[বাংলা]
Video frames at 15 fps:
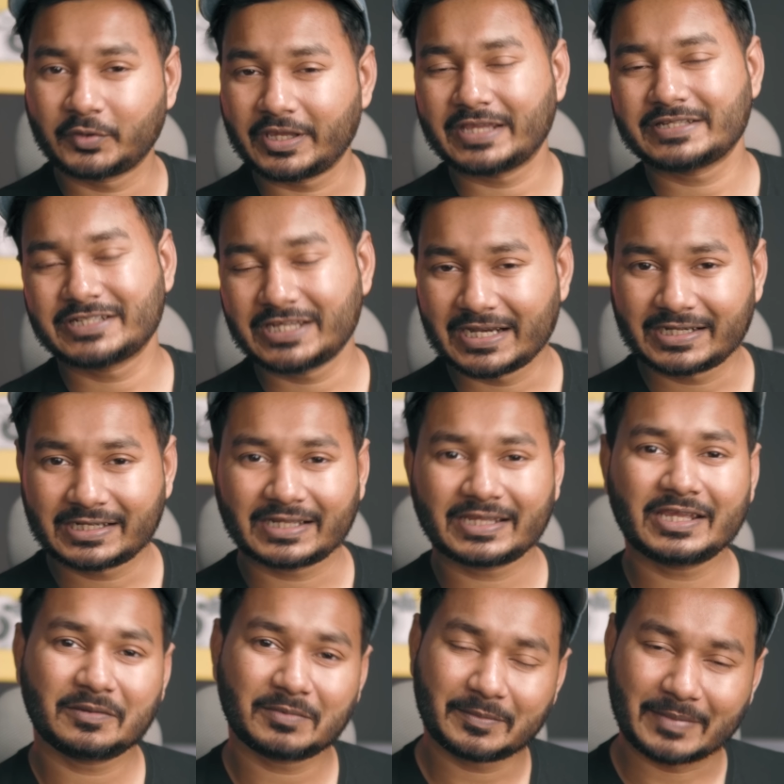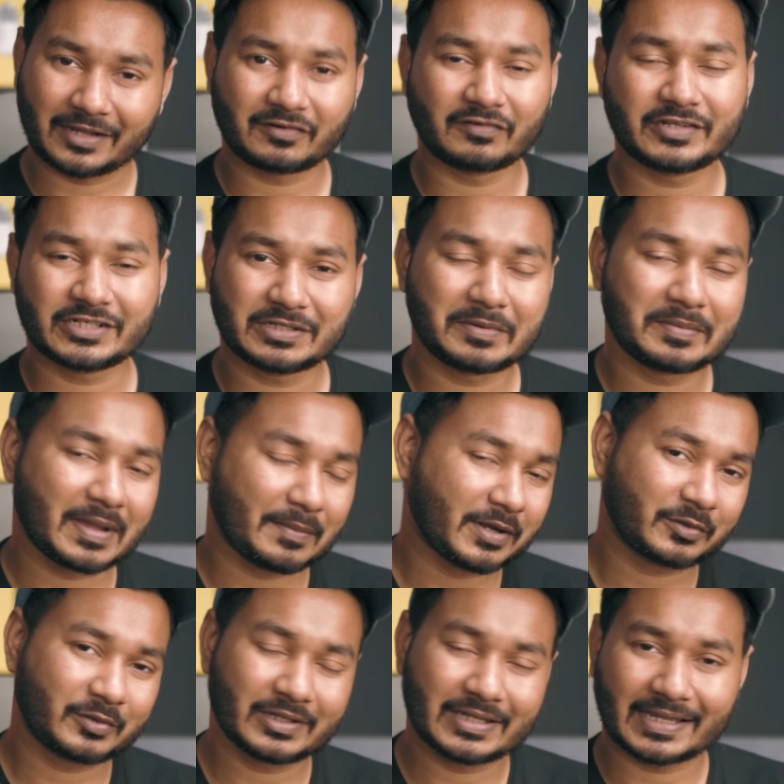তো এই চেয়ারটাকে এবার ব্যাকগ্রাউন্ড হিসেবে ব্যবহার করে